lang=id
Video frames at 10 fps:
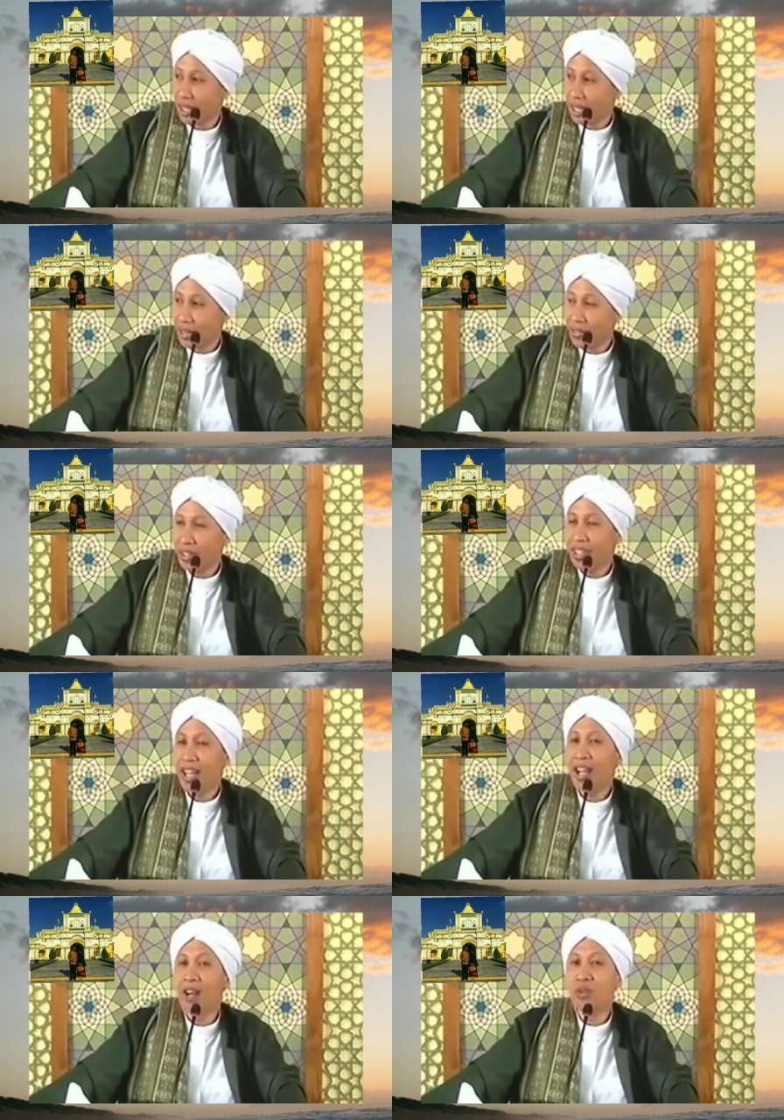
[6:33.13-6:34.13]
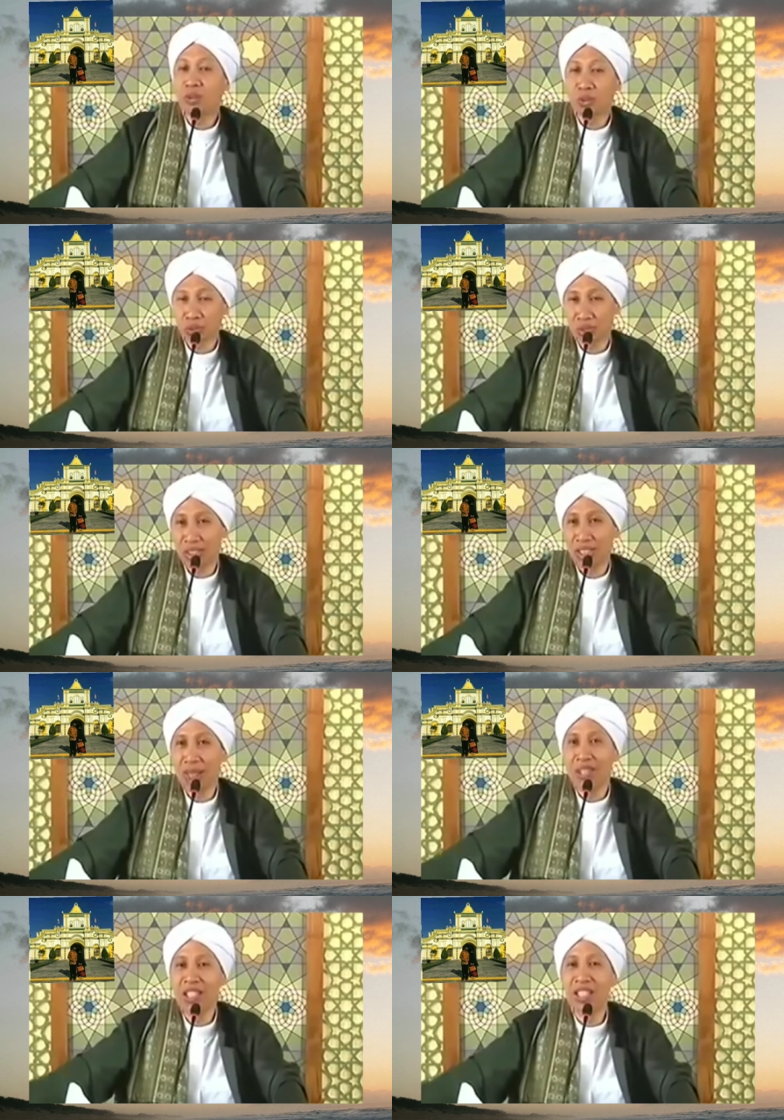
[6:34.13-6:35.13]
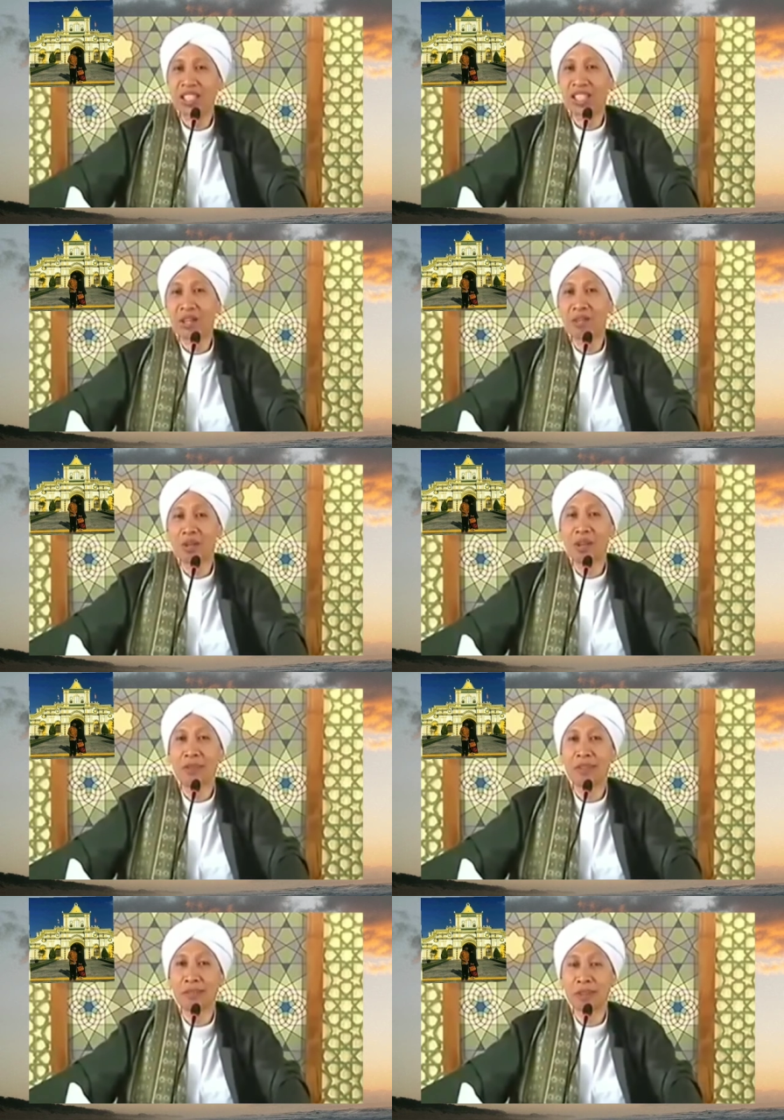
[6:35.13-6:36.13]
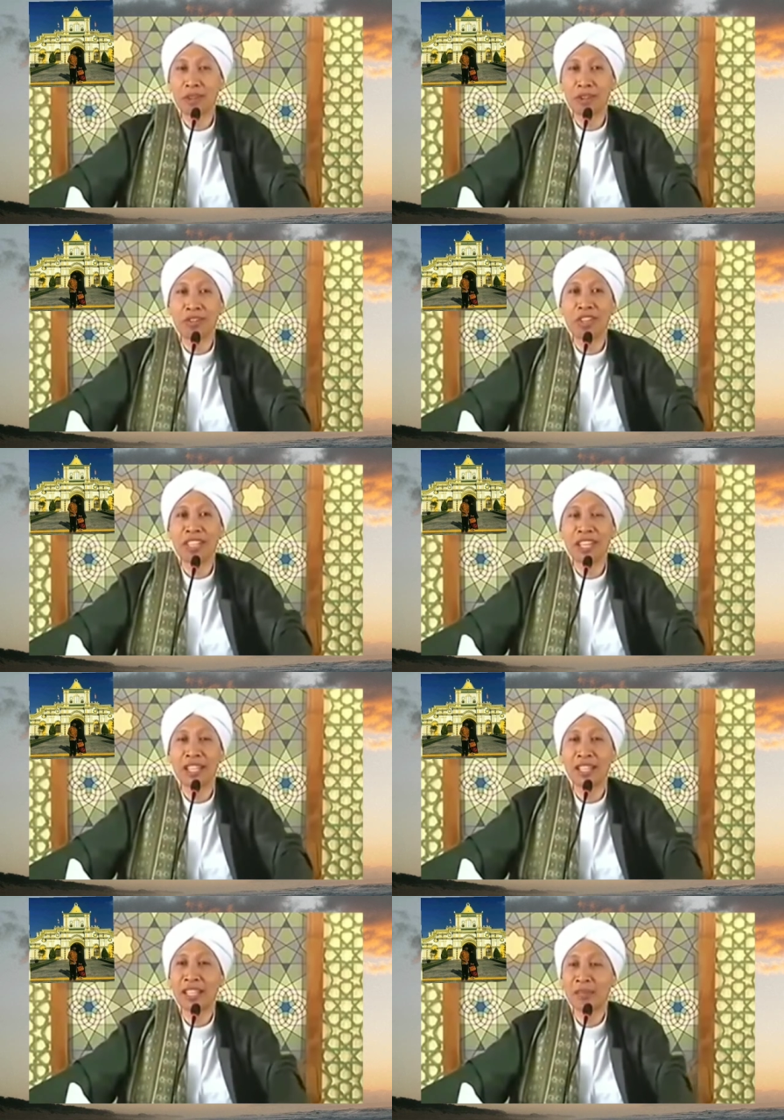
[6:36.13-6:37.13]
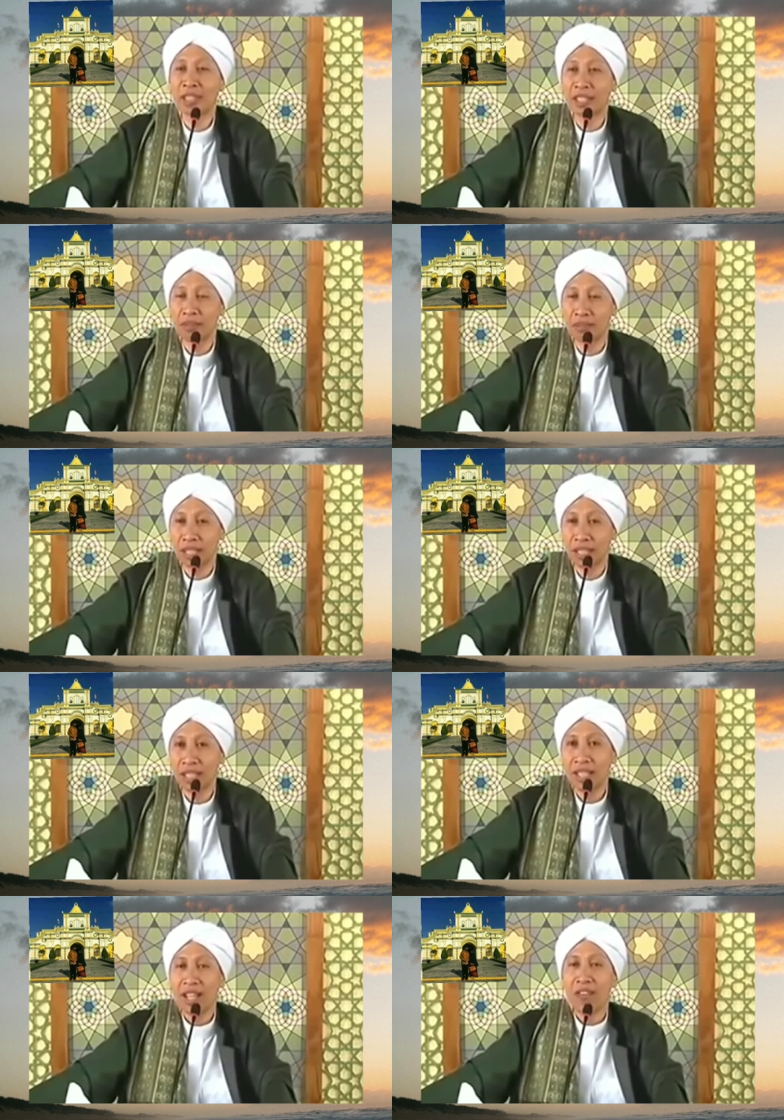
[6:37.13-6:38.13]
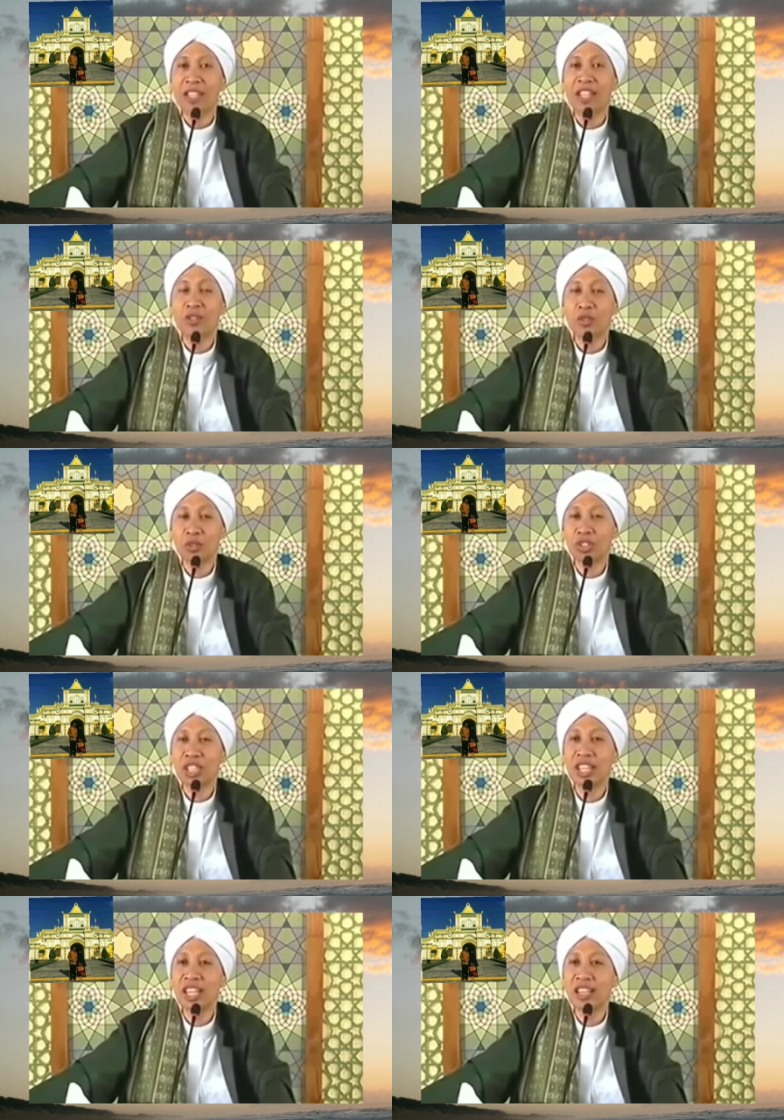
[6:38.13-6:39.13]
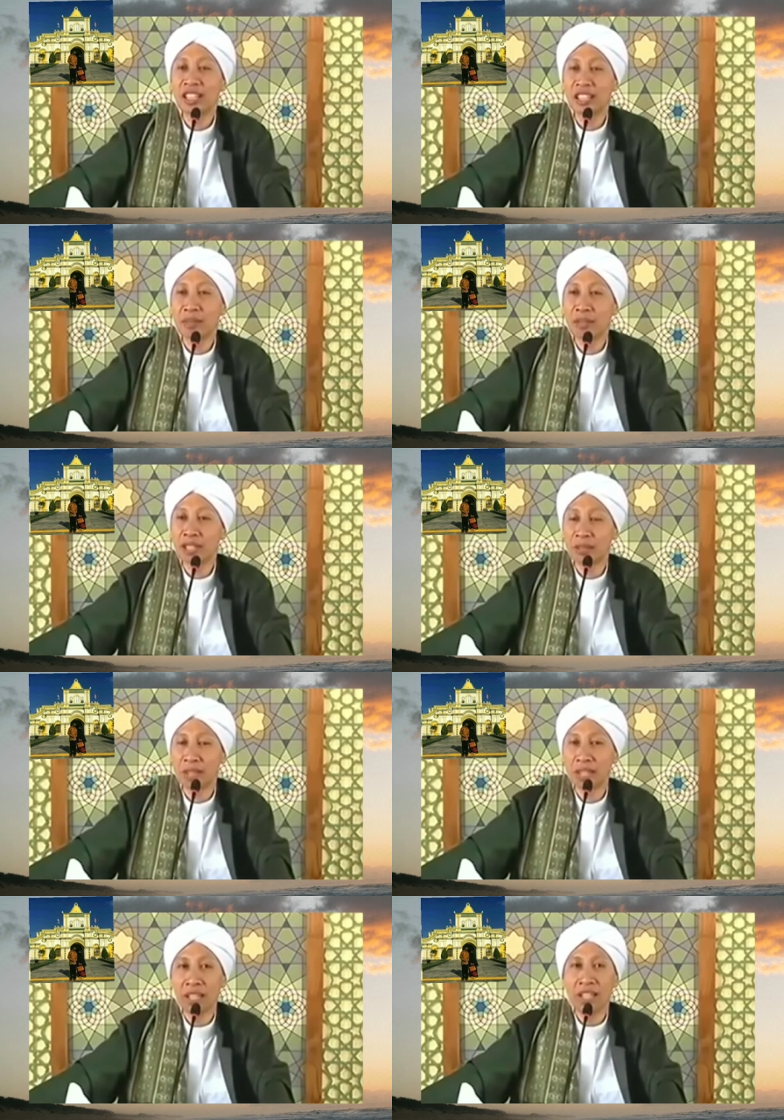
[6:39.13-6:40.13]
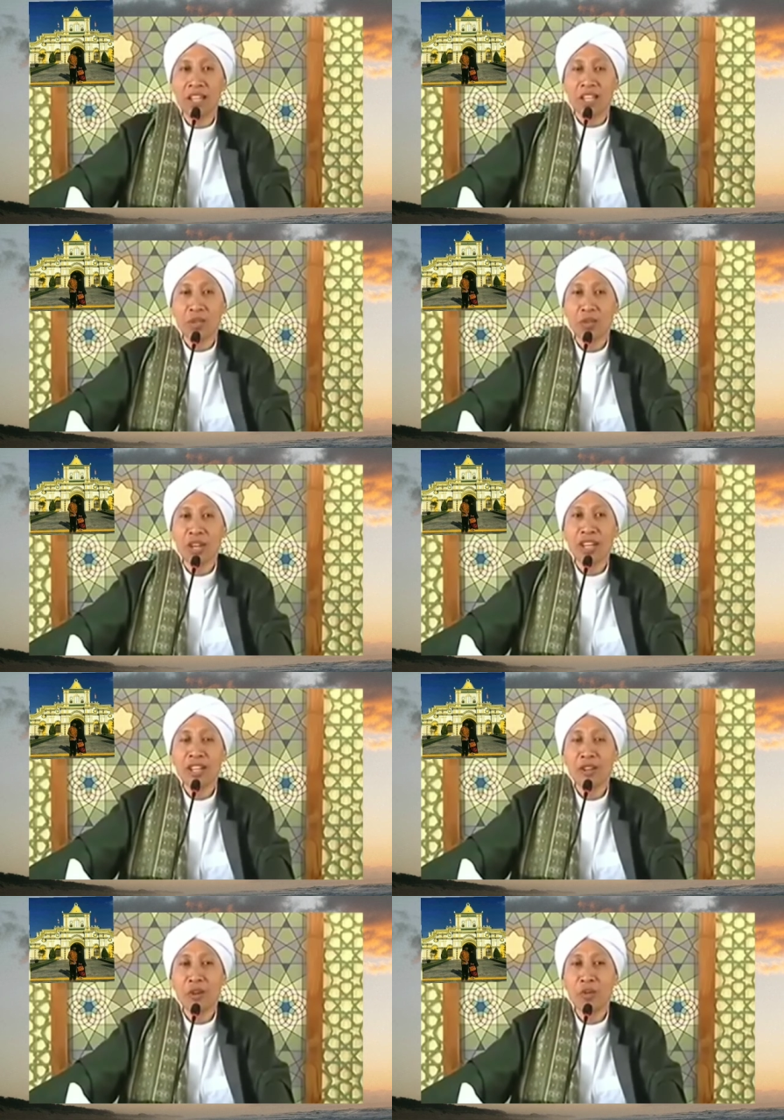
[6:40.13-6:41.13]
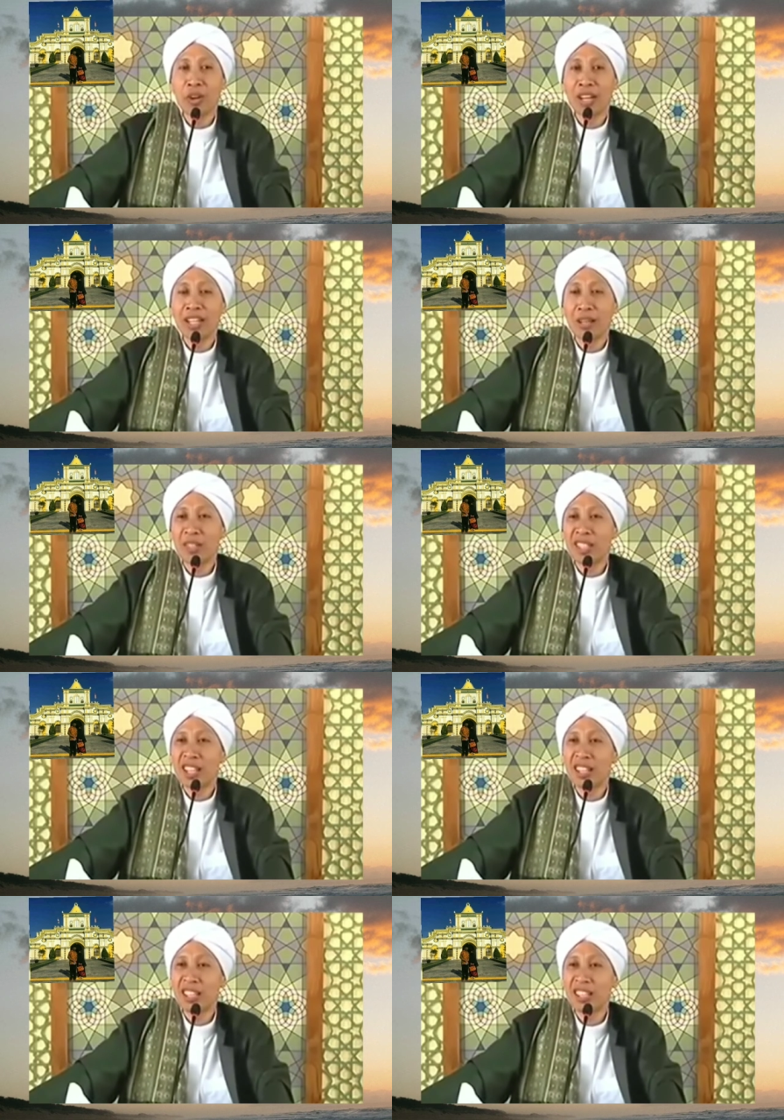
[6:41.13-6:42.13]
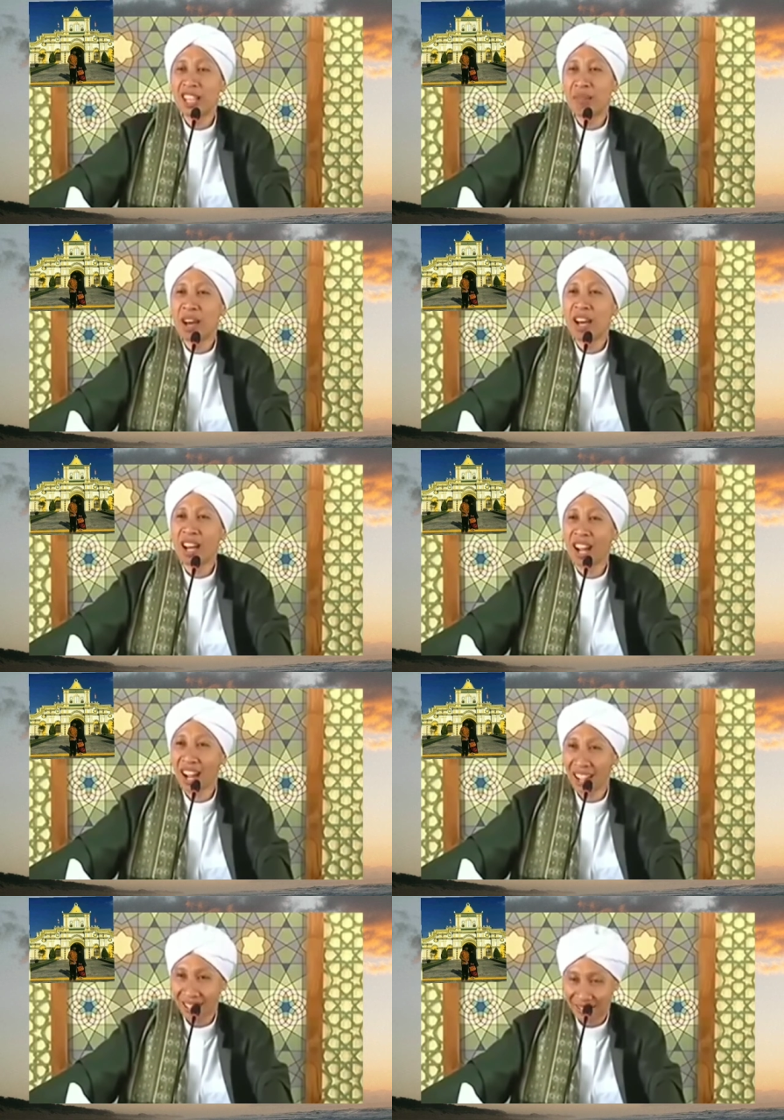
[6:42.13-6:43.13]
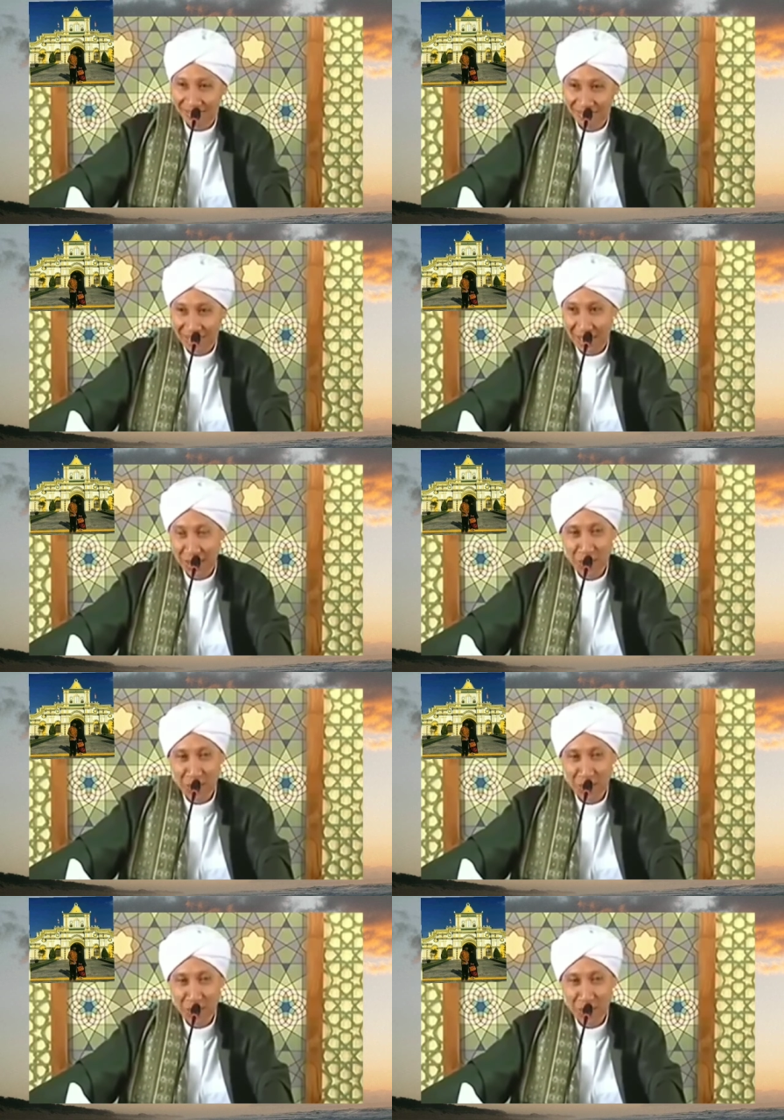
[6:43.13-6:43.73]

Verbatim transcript: Fatihah khusus demi cinta kami kepada para perokok. Fatihahnya yang pertama, Fatihah khusus diniatkan yang pertama. Semoga dengan obrolan kami saat ini tidak marah. Satu.